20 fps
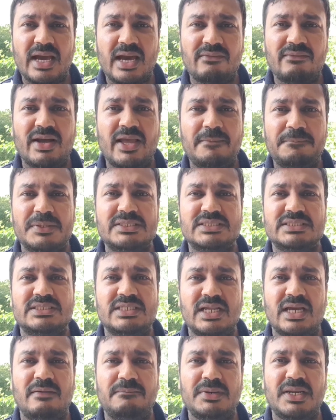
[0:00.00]
वाई पे
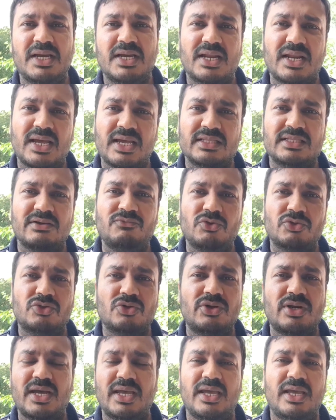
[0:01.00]
जिसने हमला कराया था वो तो
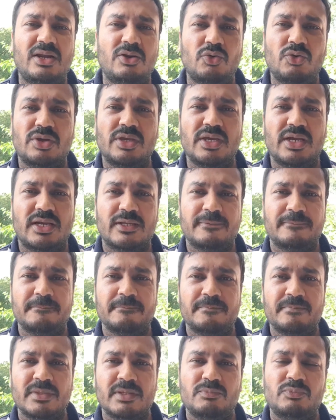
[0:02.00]
नायल हो गया
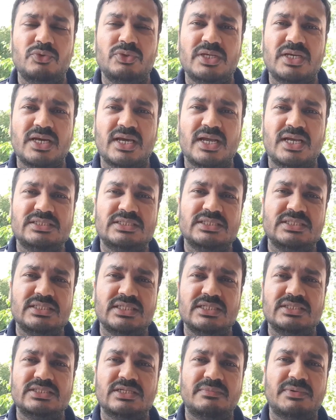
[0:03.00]
पूरी कराची की
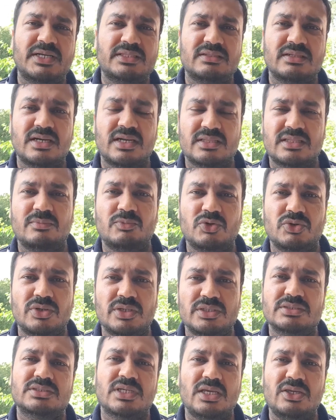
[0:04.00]
एक जमात ख़त्म हो
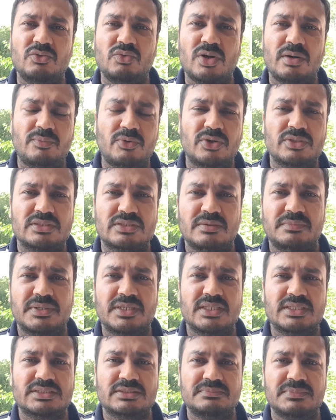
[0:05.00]
गई सही हुआ बहुत
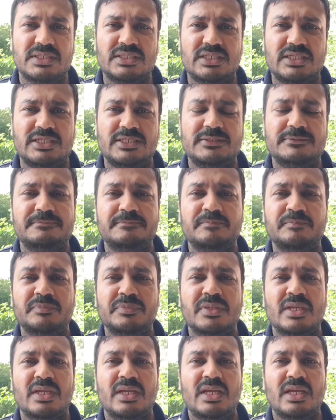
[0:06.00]
ज़बरदस्त बेहतरीन
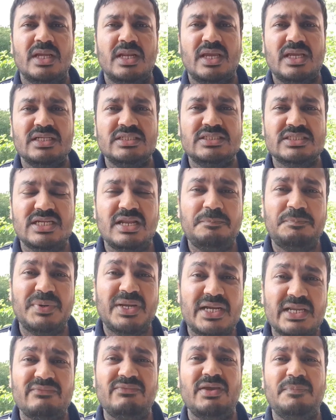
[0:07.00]
लेकिन जिसने
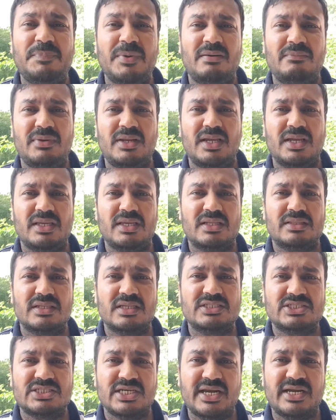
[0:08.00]
पीटीवी पे हमला किया था
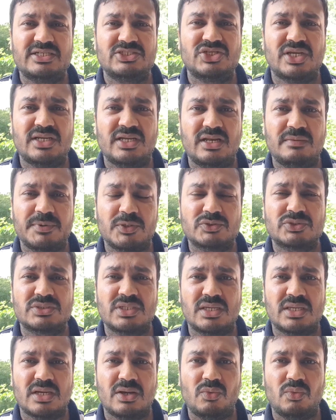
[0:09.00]
स्टेट चैनल पे
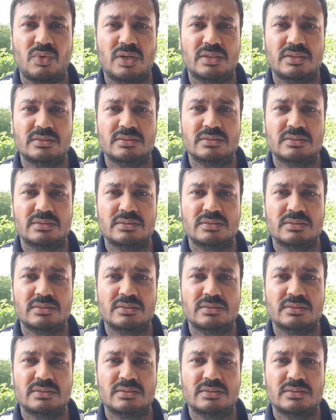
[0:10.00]
उसका क्या हुआ